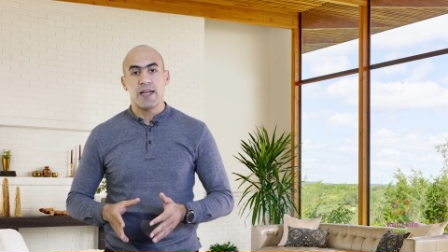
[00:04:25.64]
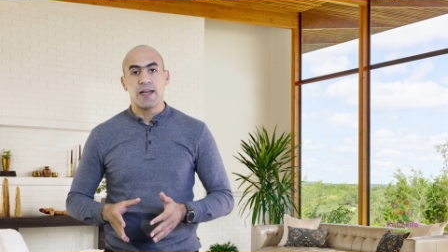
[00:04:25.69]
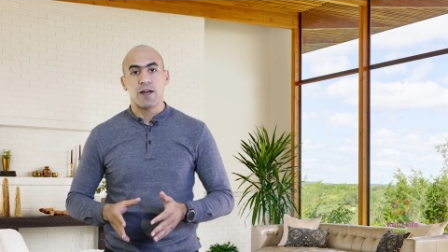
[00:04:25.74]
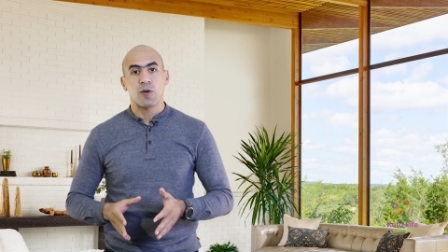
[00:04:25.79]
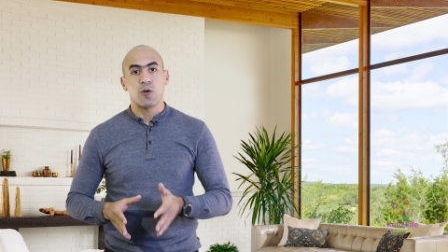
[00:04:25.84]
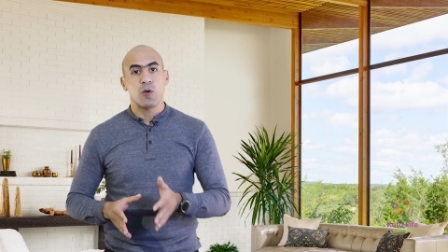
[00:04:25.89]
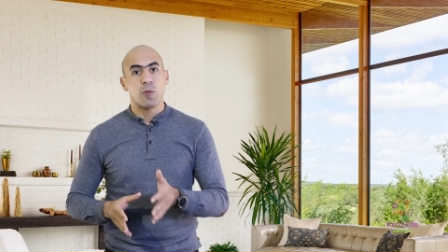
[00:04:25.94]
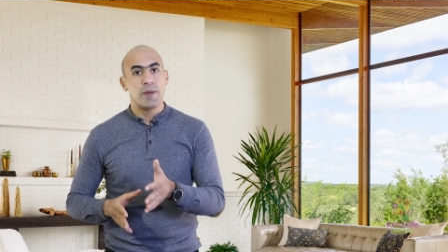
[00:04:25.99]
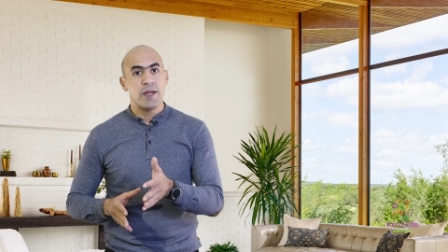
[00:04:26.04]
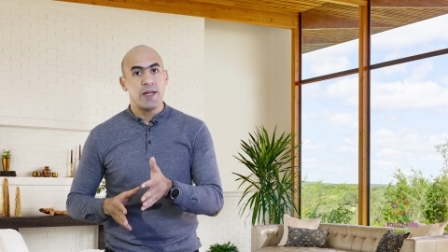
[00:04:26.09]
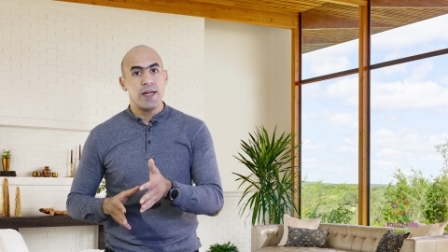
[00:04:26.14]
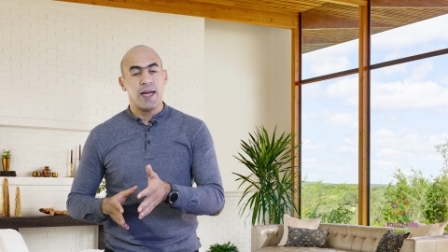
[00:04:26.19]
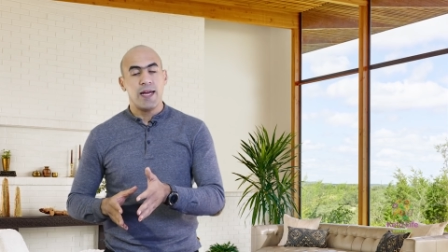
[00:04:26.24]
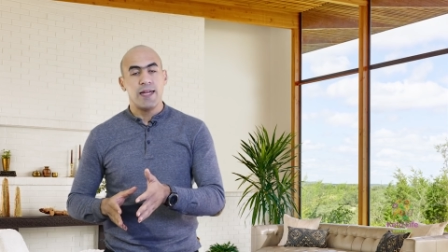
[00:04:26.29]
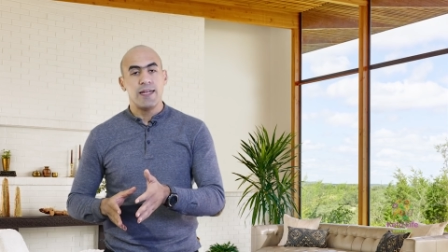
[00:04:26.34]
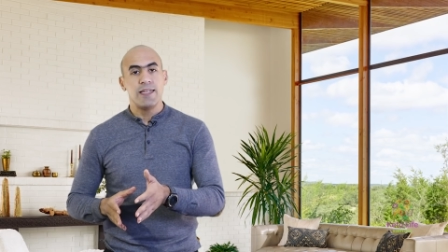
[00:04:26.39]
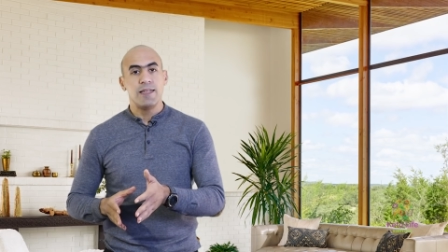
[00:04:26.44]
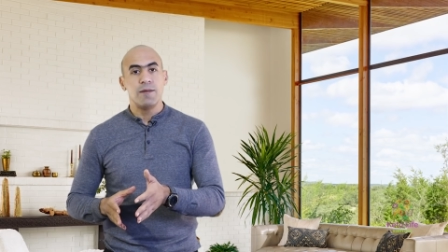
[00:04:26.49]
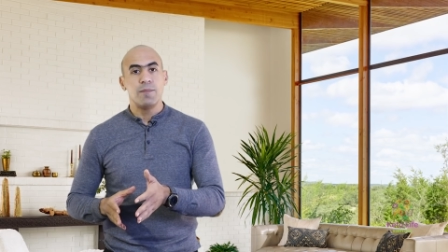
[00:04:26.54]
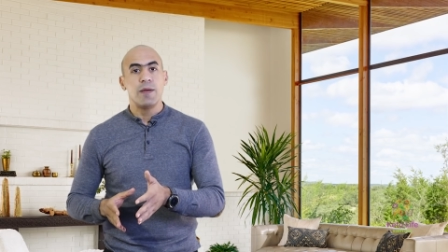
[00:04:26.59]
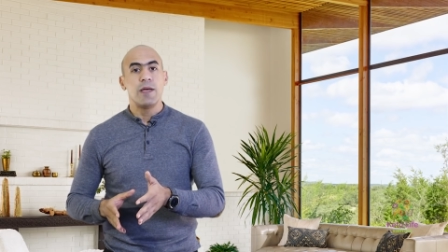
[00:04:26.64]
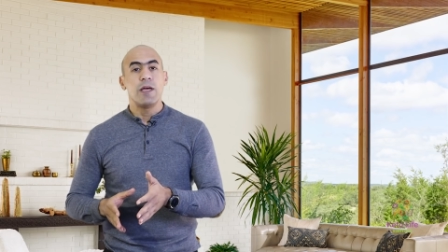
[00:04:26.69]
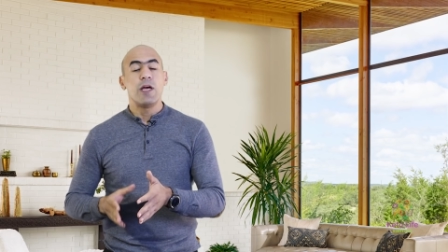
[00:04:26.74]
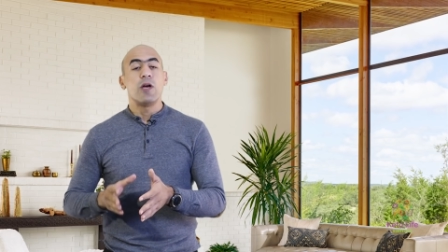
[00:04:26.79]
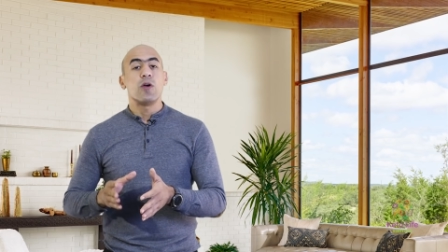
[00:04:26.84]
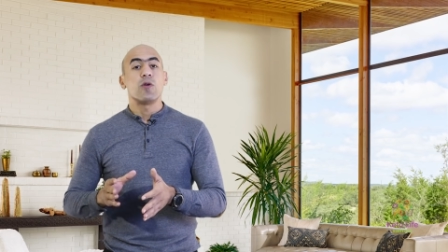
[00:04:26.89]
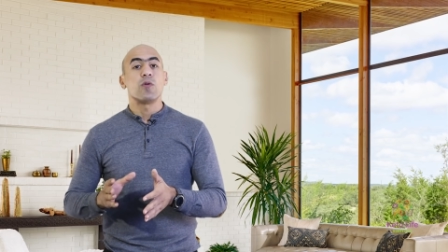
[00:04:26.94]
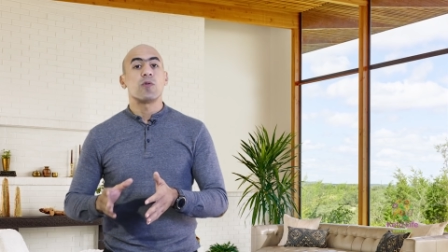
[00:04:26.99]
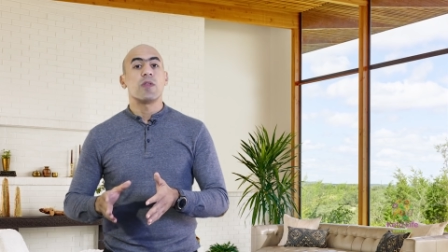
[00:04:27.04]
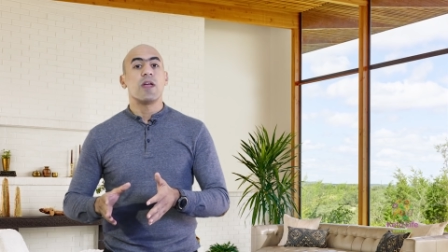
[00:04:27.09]
داخله من الحليب
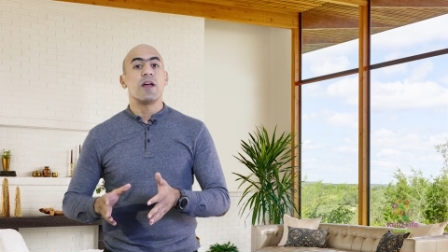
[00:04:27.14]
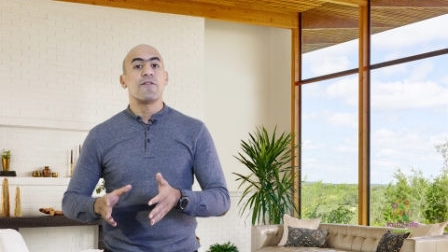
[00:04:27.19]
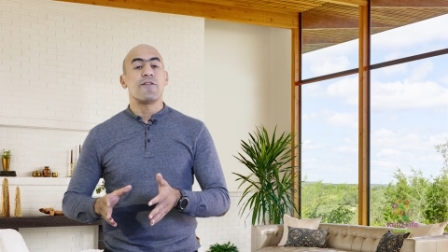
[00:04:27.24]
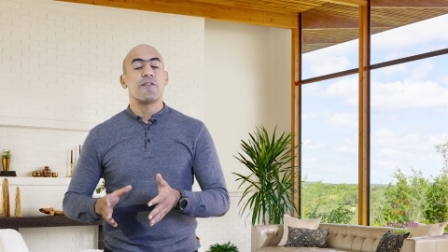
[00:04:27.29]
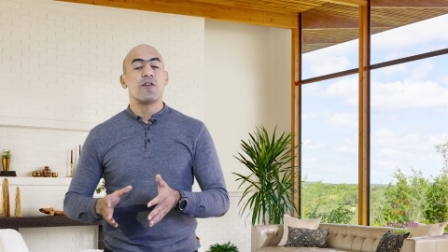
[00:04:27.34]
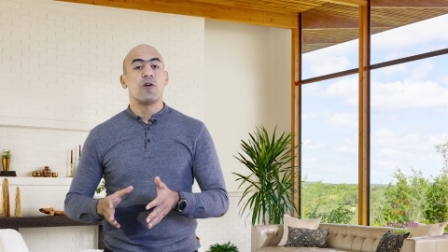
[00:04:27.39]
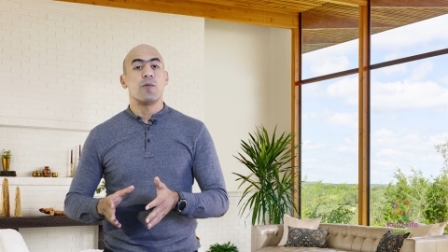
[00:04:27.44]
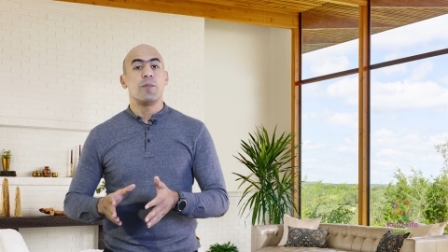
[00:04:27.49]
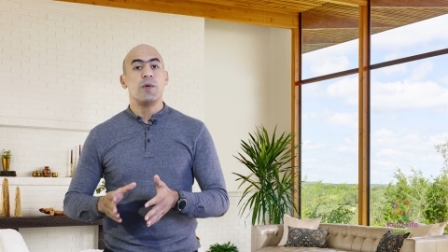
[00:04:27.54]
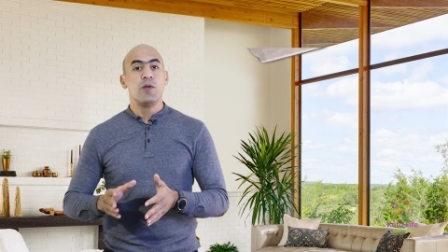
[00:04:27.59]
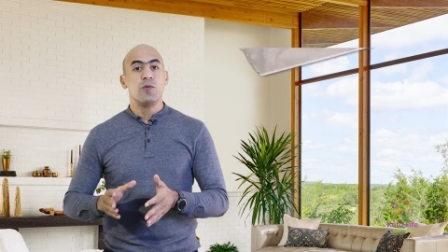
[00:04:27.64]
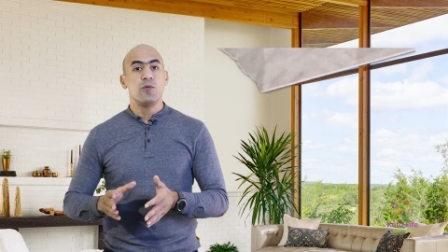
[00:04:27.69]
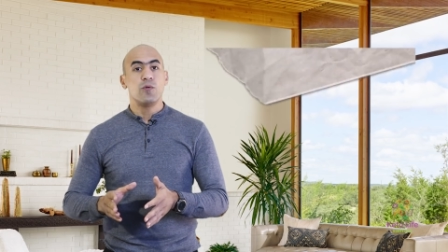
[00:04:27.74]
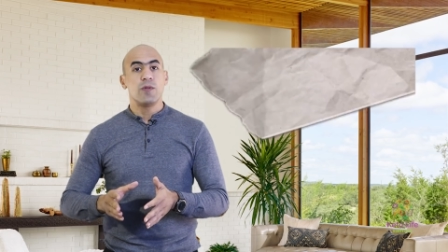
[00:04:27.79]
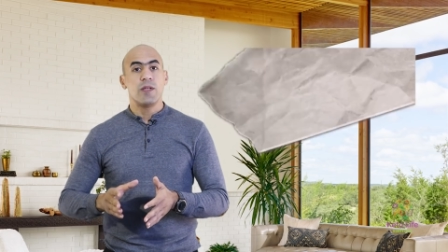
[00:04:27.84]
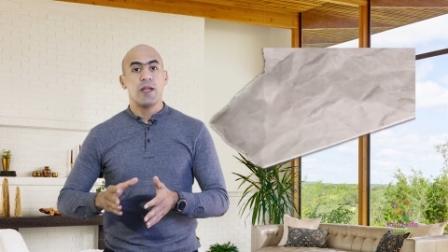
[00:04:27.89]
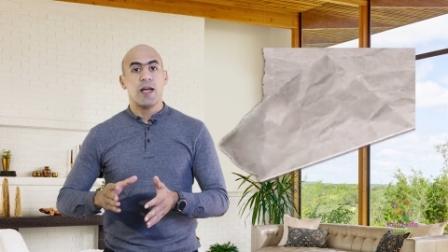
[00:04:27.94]
يضاف له بحدود